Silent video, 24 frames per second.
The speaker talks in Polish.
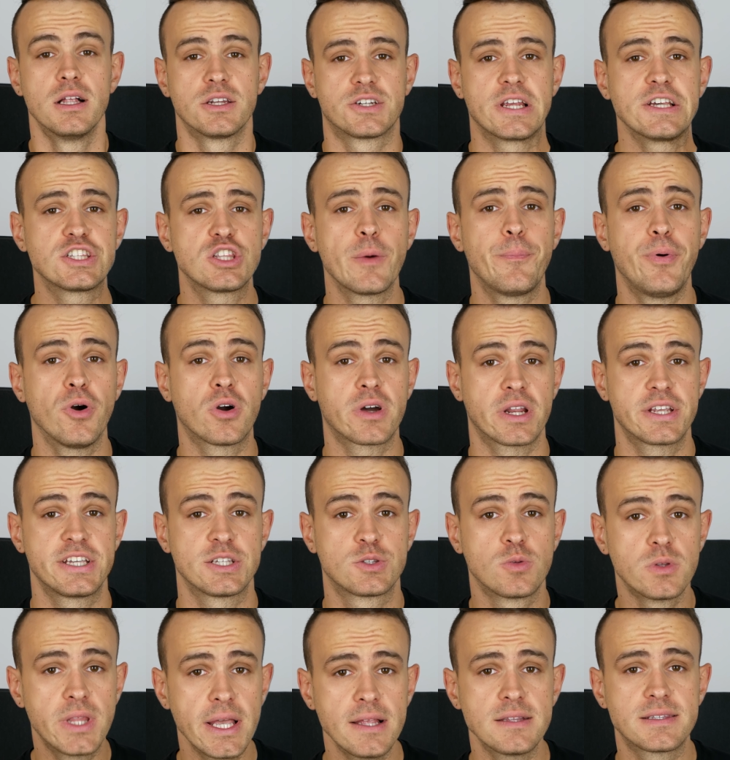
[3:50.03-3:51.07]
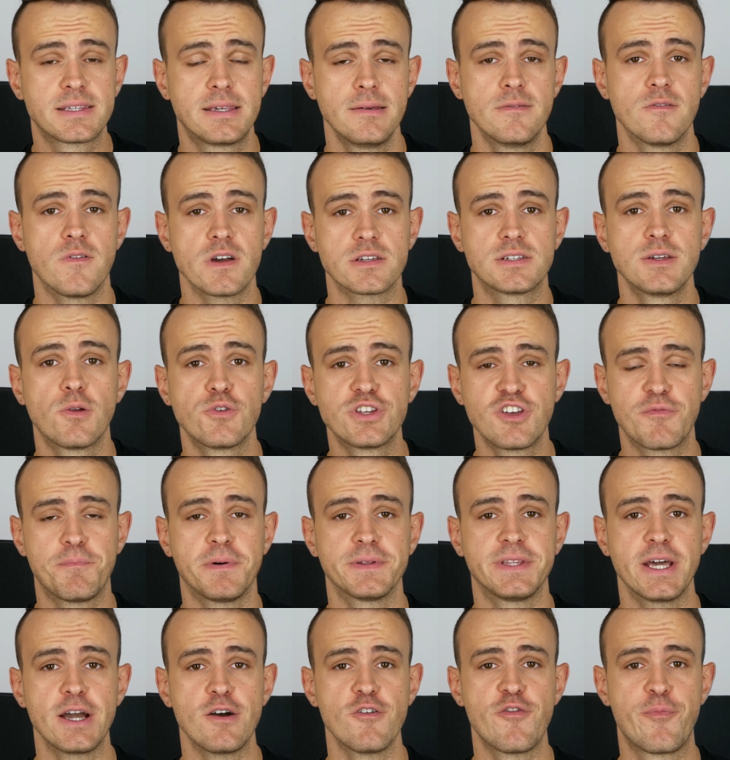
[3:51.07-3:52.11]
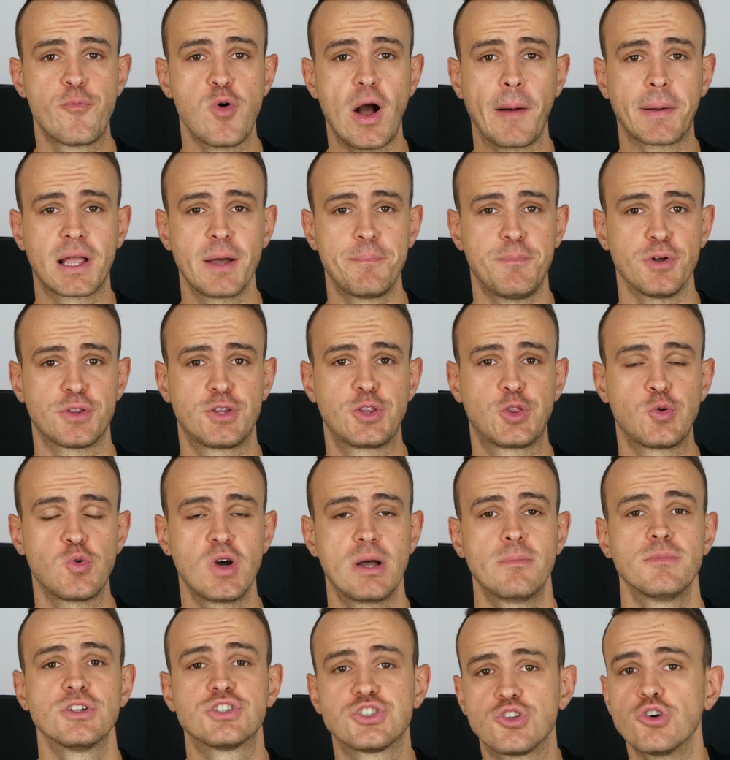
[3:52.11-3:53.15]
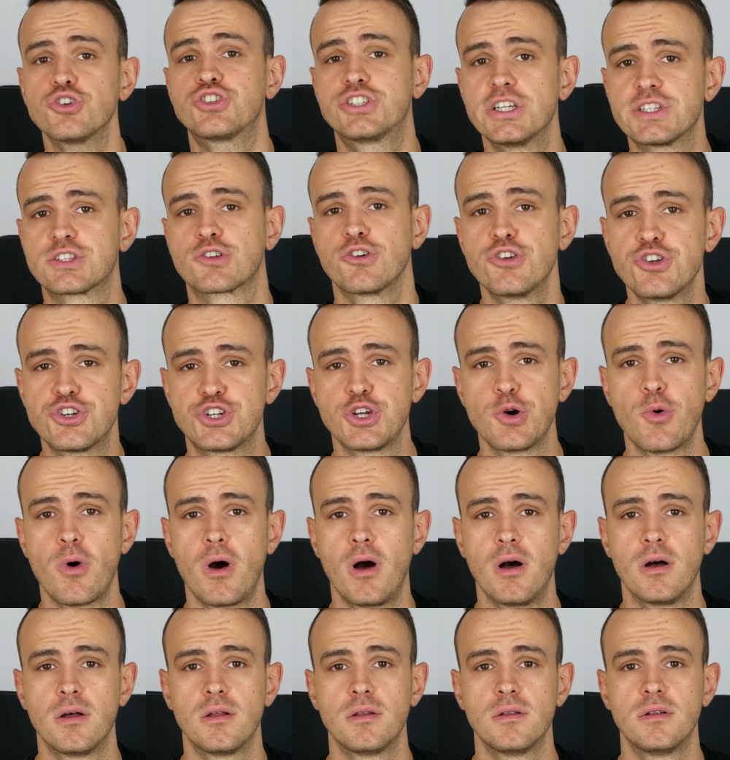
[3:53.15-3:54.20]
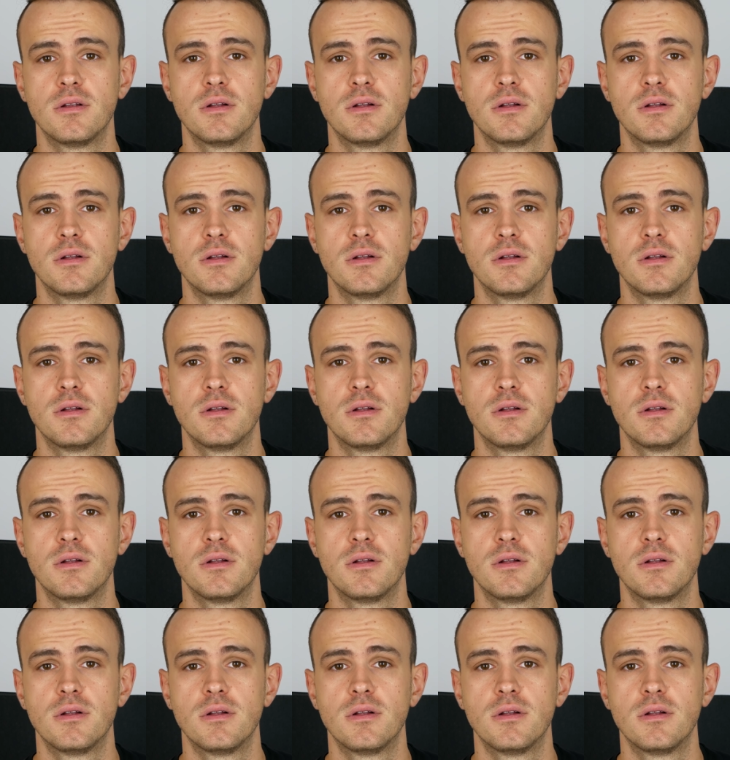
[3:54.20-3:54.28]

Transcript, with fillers: Często po okresie studenckim właśnie ludzie wpadają w pułapkę pod tytułem coś się skończyło.